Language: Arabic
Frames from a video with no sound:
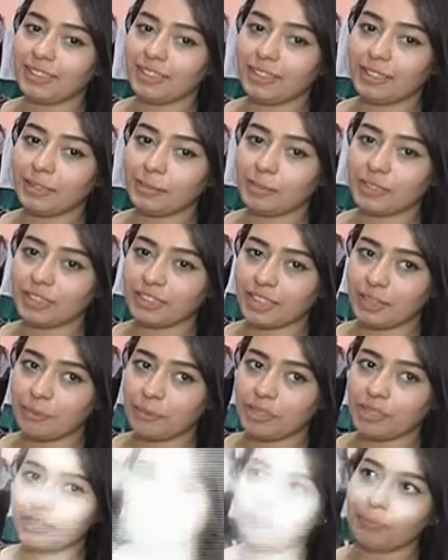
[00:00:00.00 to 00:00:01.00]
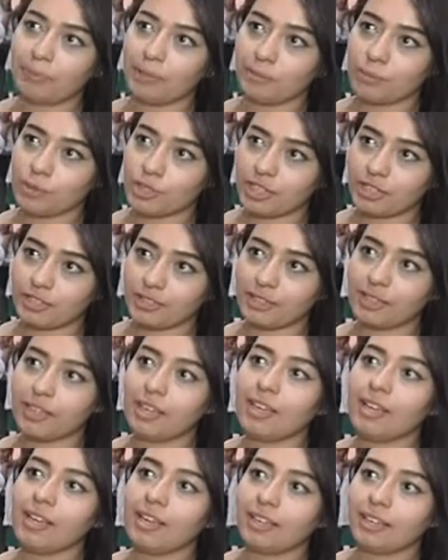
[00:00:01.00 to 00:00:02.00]
برنامج انبا موسى
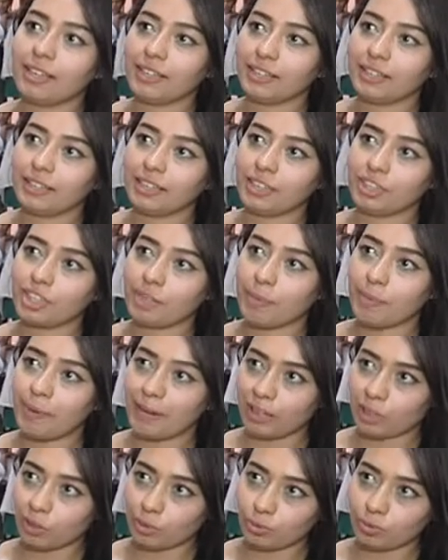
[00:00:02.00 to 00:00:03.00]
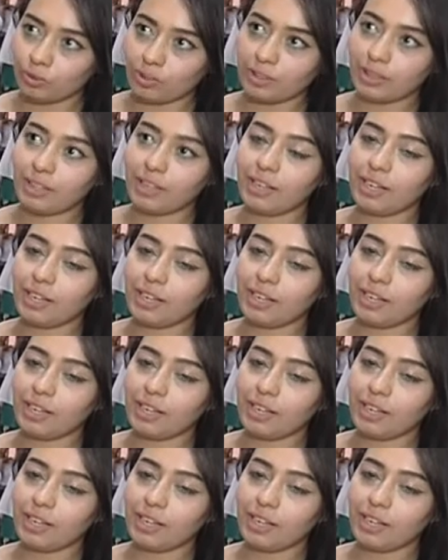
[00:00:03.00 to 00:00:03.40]
شباب على طول